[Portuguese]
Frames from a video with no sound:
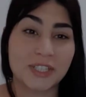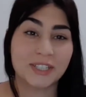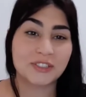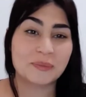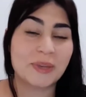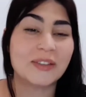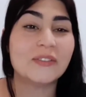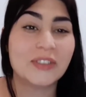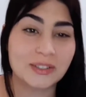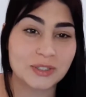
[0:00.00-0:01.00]
gente,
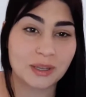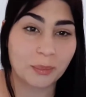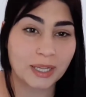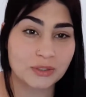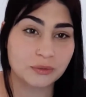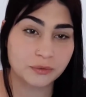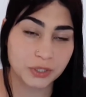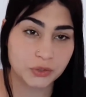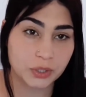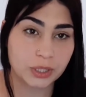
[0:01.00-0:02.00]
bem-vindos a mais um
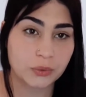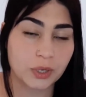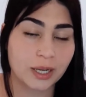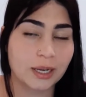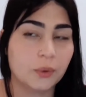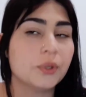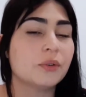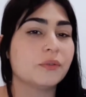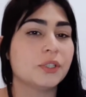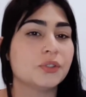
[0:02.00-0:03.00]
vídeo aqui no canal e
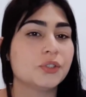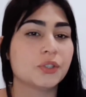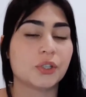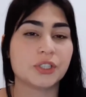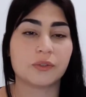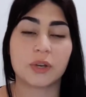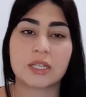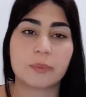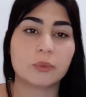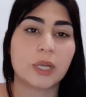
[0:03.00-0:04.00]
no vídeo de hoje eu vou
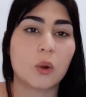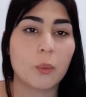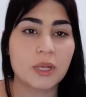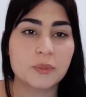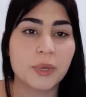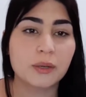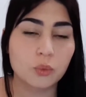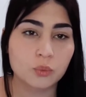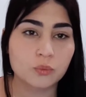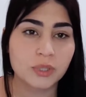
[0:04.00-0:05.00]
responder algumas
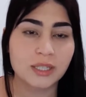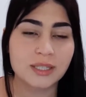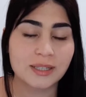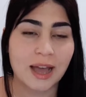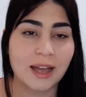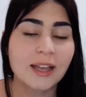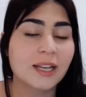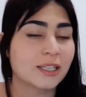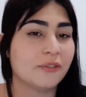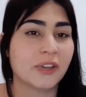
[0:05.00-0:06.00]
perguntas, tá?
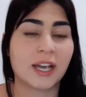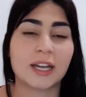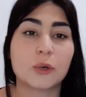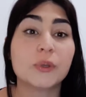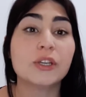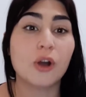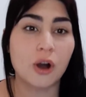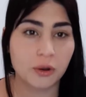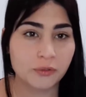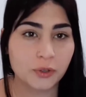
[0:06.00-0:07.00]
Que ficaram em
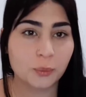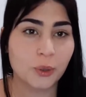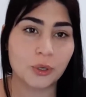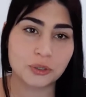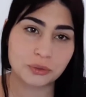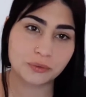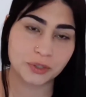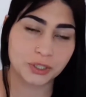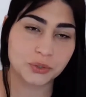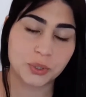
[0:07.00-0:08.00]
off no meu outro
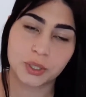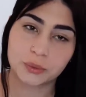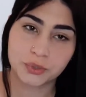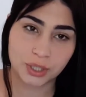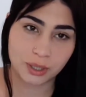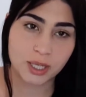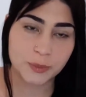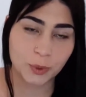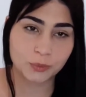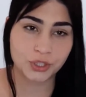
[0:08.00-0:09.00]
vídeo que eu não tinha
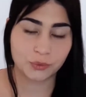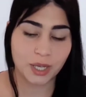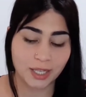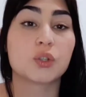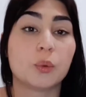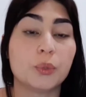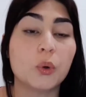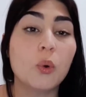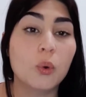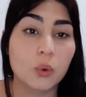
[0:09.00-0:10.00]
respondido aí sobre
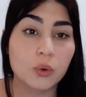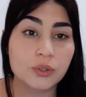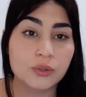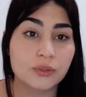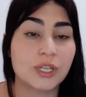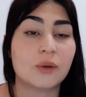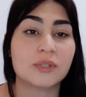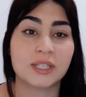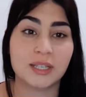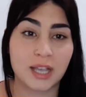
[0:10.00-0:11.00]
o curso de
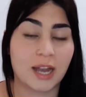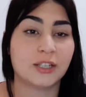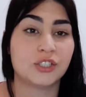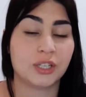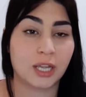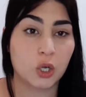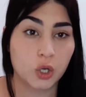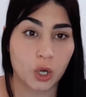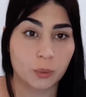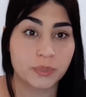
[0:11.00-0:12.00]
auxiliar de
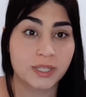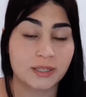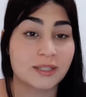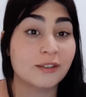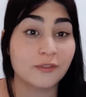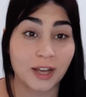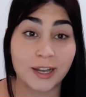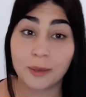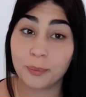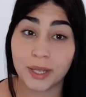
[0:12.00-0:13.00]
necrópsia, se
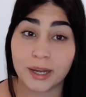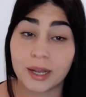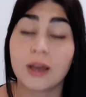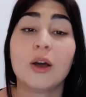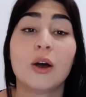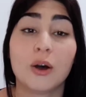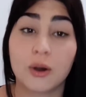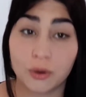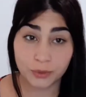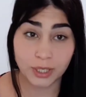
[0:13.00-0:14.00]
vale a pena
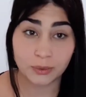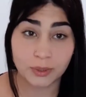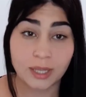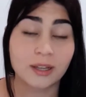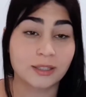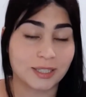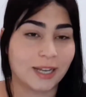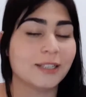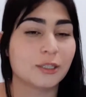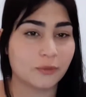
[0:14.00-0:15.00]
ou não
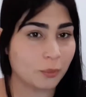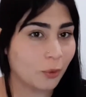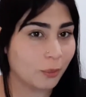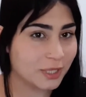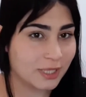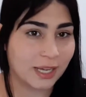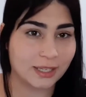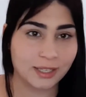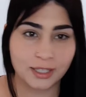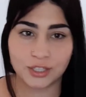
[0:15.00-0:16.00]
tá? Então vamos começar
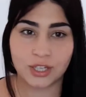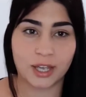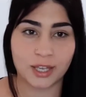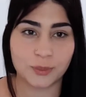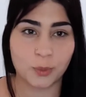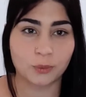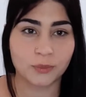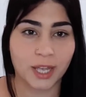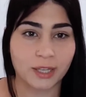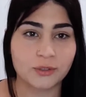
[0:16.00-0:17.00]
aqui já
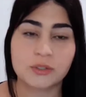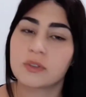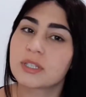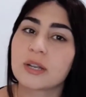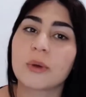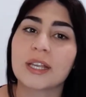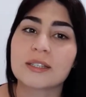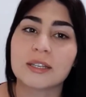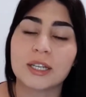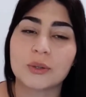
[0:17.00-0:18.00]
respondendo. Se você não é
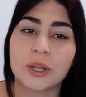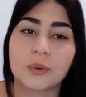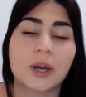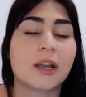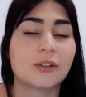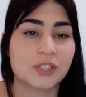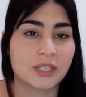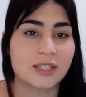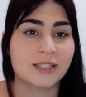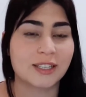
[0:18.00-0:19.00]
inscrito aí no canal,
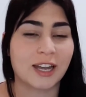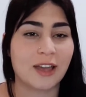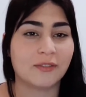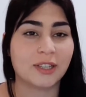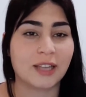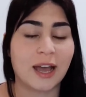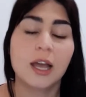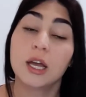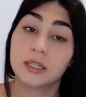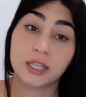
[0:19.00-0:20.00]
já se inscreve,
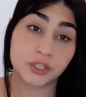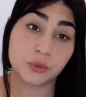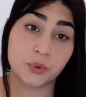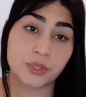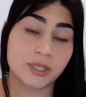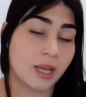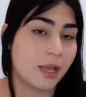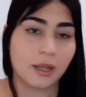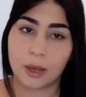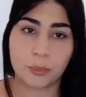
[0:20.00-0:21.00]
tá? Deixa um
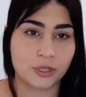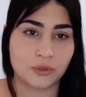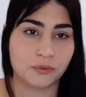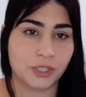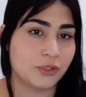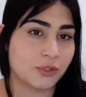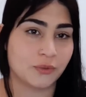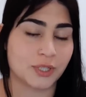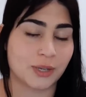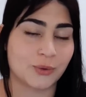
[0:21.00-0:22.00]
gostei após o vídeo,
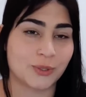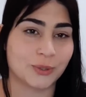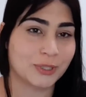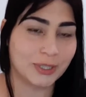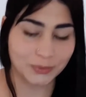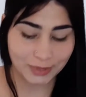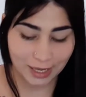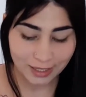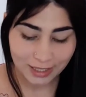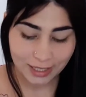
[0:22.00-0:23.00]
se você gostou ou não,
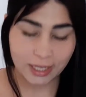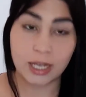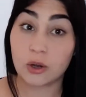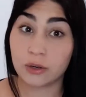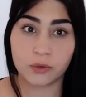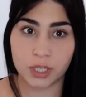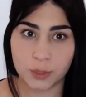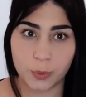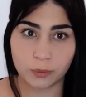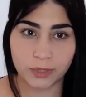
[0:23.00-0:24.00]
tá? E agora eu vou
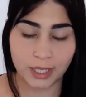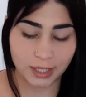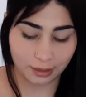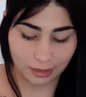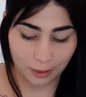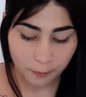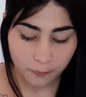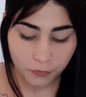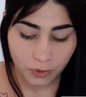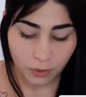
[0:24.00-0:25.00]
responder aqui, tá?
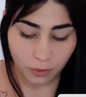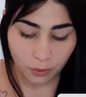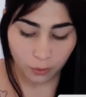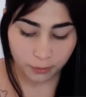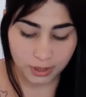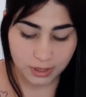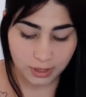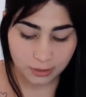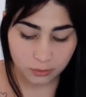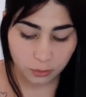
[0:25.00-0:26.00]

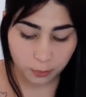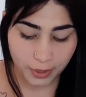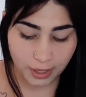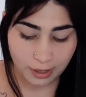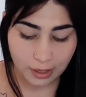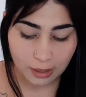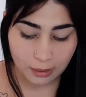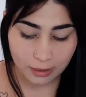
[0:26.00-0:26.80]
Começando pela